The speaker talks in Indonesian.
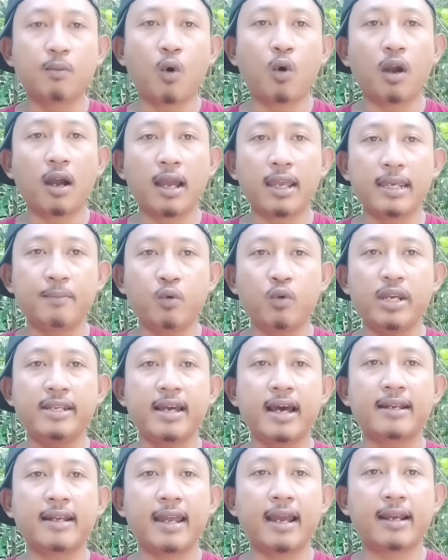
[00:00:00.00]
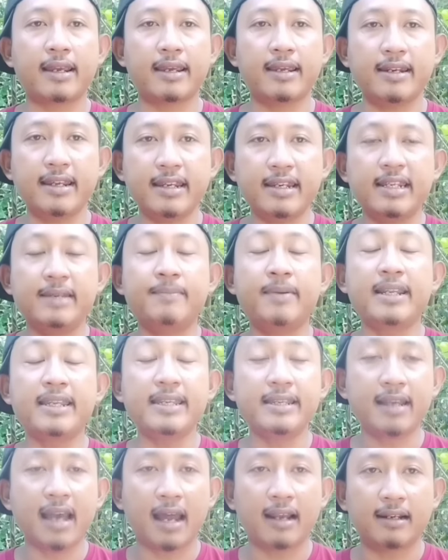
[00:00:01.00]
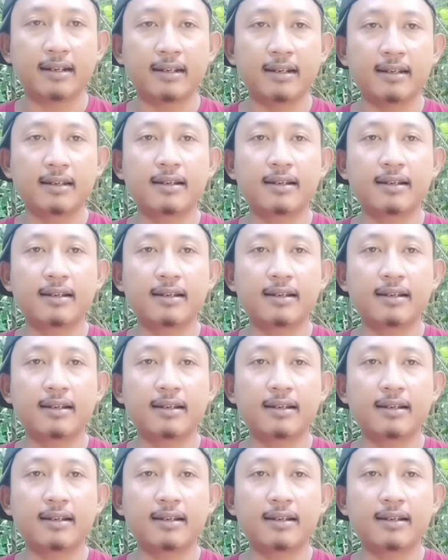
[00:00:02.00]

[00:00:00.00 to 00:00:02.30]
semoga Ibu Ida Dayak ini diberikan